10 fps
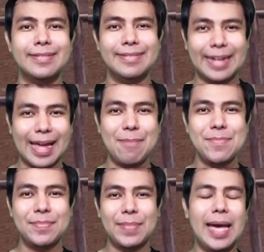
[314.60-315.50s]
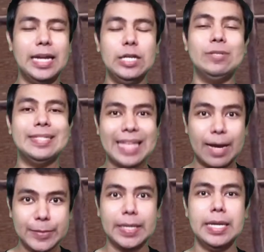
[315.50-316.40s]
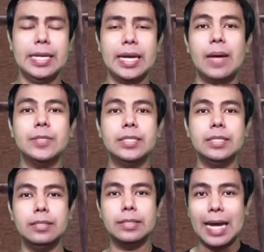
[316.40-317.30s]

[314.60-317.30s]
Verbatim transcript: นะครับอ่ะแล้วเดี๋ยวติดตามจากนี้นะครับคือ